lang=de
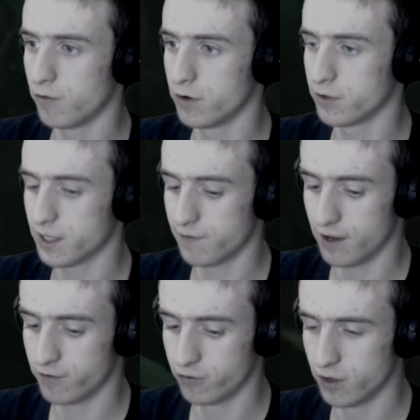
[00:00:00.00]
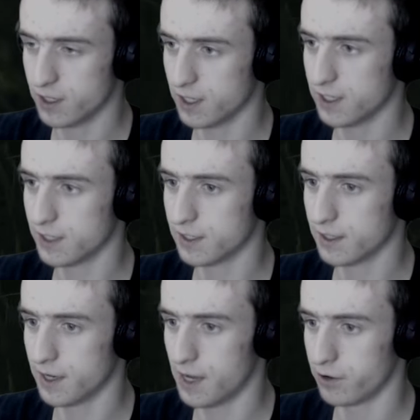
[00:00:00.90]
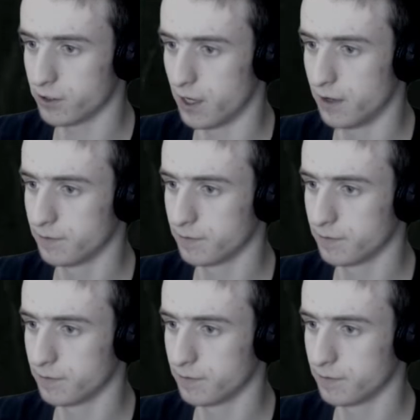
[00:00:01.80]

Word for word: wohin uns der Weg führt. Ist das Signal noch da?